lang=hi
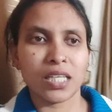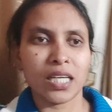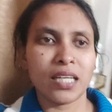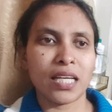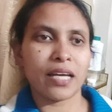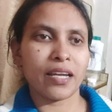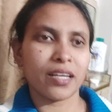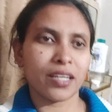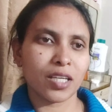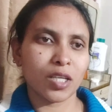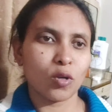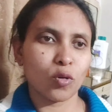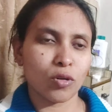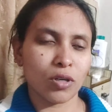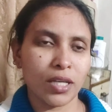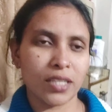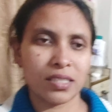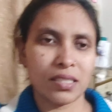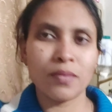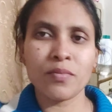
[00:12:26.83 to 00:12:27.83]
से है नायरा के
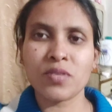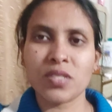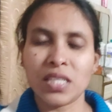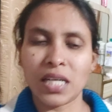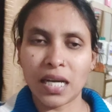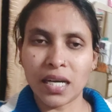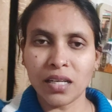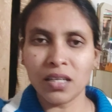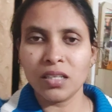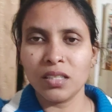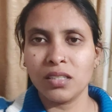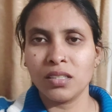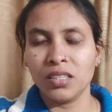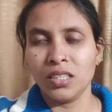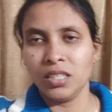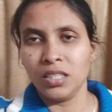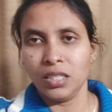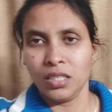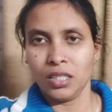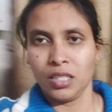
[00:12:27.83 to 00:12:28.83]
ओरल एग्जाम स्टार्ट
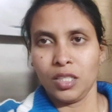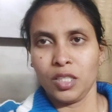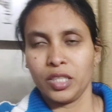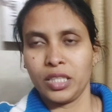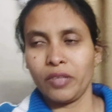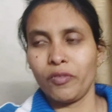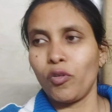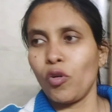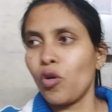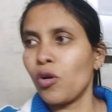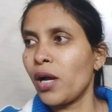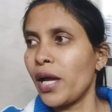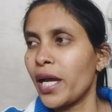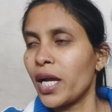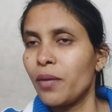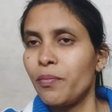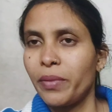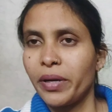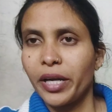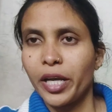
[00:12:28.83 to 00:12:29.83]
ये ब्लॉग
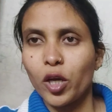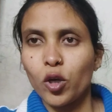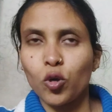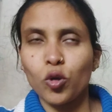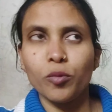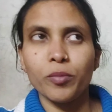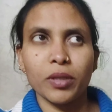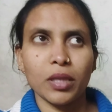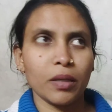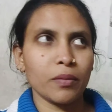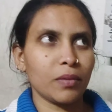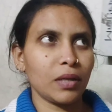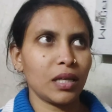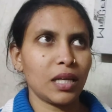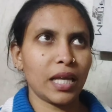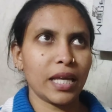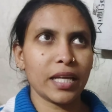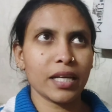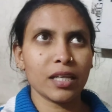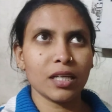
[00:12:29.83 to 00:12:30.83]
आएगा मंडे को मतलब कल
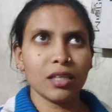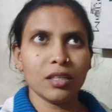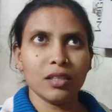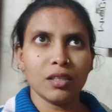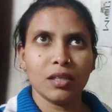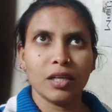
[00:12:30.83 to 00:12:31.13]
आएगा